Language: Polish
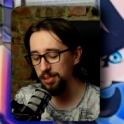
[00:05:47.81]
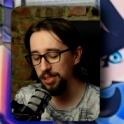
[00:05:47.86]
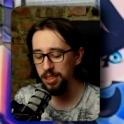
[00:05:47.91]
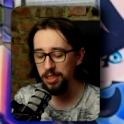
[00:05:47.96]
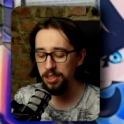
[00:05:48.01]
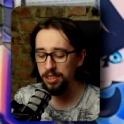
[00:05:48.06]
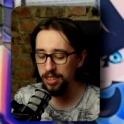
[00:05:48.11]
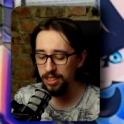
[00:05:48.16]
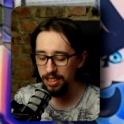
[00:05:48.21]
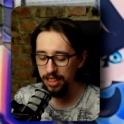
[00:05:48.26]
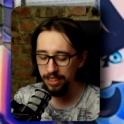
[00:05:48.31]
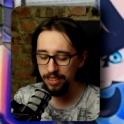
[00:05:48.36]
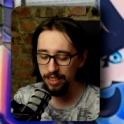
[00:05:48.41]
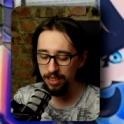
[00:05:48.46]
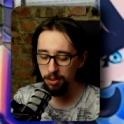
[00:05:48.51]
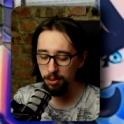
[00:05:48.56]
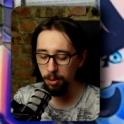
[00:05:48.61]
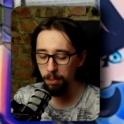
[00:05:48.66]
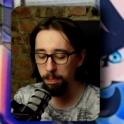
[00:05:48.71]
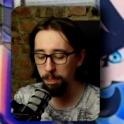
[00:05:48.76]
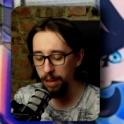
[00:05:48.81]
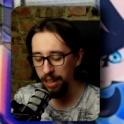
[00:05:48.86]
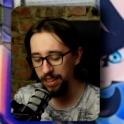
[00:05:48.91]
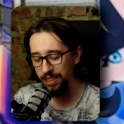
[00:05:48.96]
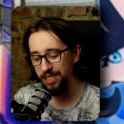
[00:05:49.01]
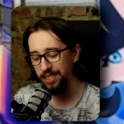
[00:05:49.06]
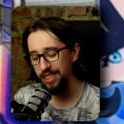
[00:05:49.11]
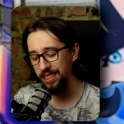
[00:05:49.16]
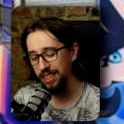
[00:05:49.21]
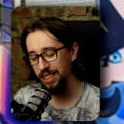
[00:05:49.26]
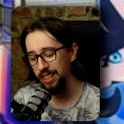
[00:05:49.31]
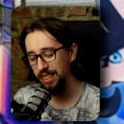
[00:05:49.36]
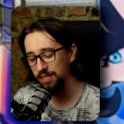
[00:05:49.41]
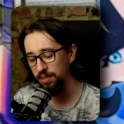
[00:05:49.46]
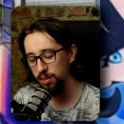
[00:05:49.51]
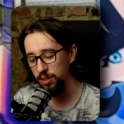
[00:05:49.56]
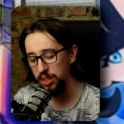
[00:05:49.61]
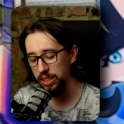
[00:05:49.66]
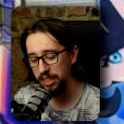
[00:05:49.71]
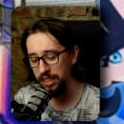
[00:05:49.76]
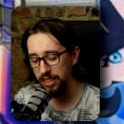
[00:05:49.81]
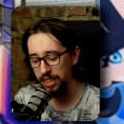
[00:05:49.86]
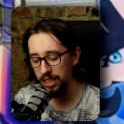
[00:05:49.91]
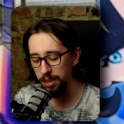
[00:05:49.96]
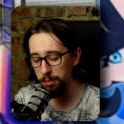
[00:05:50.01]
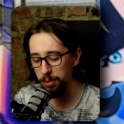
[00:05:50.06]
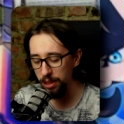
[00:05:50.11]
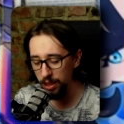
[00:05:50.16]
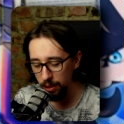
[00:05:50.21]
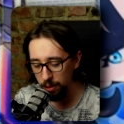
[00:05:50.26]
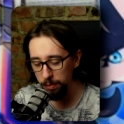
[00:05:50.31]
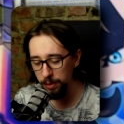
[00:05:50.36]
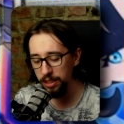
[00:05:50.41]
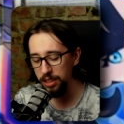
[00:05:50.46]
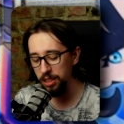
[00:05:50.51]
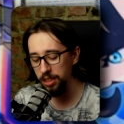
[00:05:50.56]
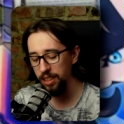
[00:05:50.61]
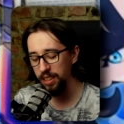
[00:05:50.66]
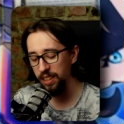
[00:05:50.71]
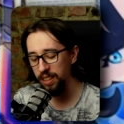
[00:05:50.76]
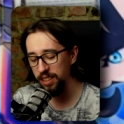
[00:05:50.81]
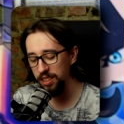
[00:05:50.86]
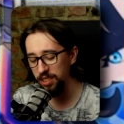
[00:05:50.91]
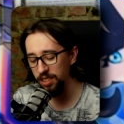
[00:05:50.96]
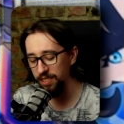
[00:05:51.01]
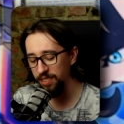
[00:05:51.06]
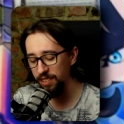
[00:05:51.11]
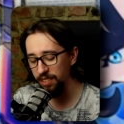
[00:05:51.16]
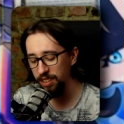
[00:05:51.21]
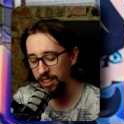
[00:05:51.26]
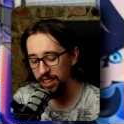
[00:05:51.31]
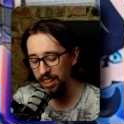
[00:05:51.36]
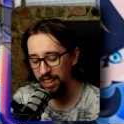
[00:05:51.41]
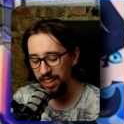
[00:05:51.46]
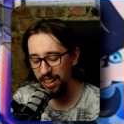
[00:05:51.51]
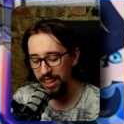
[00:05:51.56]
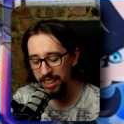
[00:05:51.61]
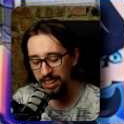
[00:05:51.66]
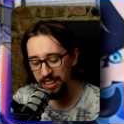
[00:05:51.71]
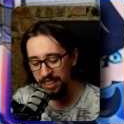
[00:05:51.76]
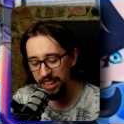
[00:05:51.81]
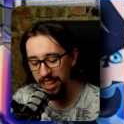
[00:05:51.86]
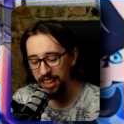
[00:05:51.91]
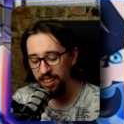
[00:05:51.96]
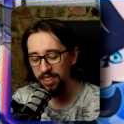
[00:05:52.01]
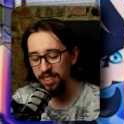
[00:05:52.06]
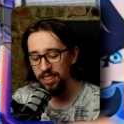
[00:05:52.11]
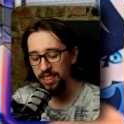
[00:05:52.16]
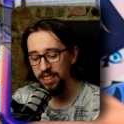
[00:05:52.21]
W sensie to jest kata, którą bardzo chciałem uzyskać. Myślałem, że będę się tradował, ale nie.